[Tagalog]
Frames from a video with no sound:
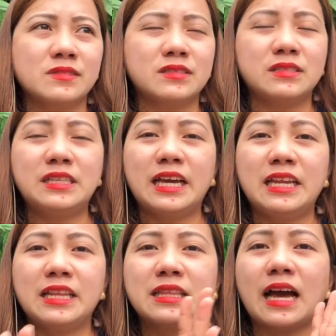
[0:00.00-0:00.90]
hindi
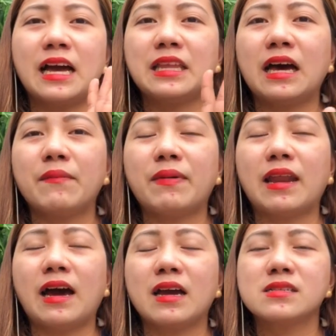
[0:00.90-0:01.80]
alintana pa
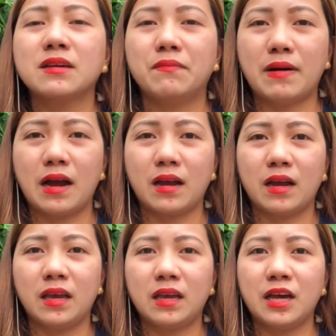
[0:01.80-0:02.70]
ang isang
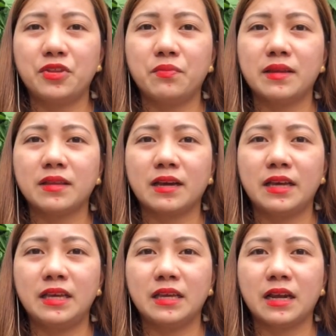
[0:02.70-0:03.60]
bagay, gaano man
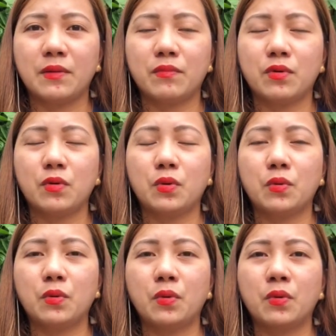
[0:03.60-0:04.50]
kahirap
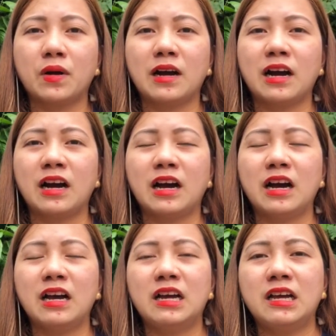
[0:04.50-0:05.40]
o ka,
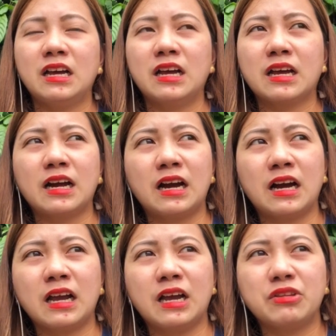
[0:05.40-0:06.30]

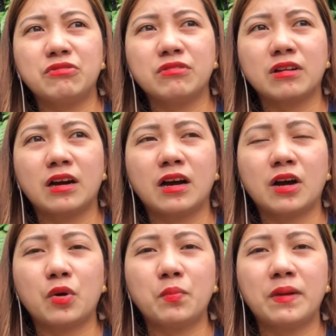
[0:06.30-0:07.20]
ka gano'n
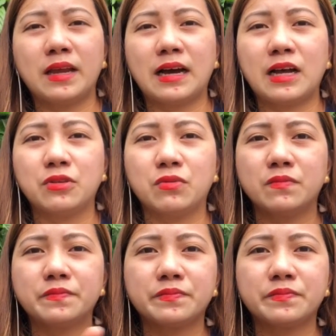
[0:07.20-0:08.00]
ka komplikado.